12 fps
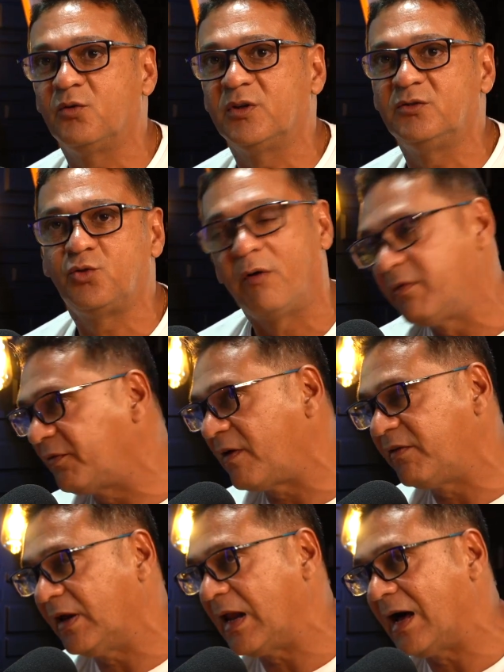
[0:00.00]
jovem
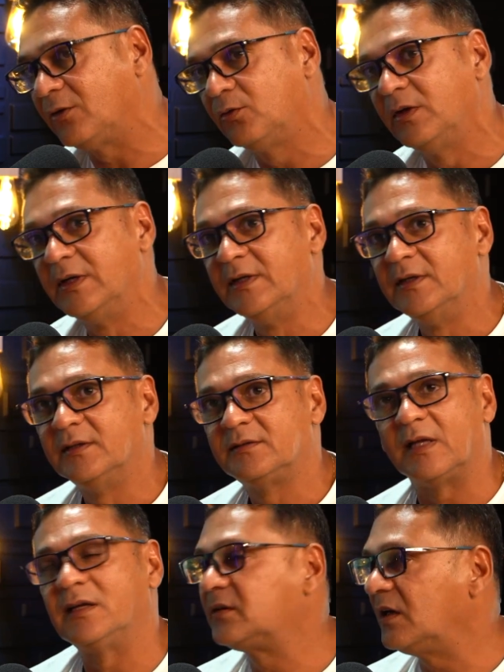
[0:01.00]
favelado
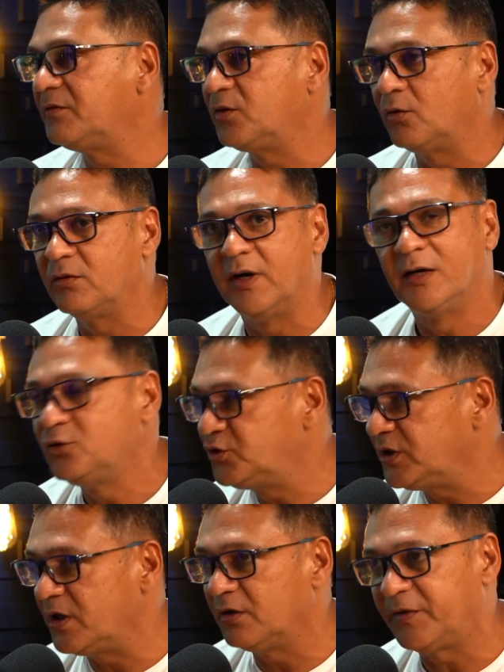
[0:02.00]
tá na televisão ganhando
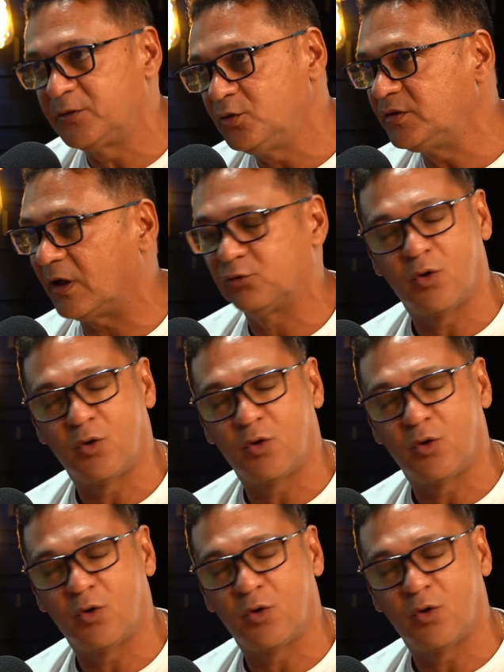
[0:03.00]
dinheiro faz sucesso.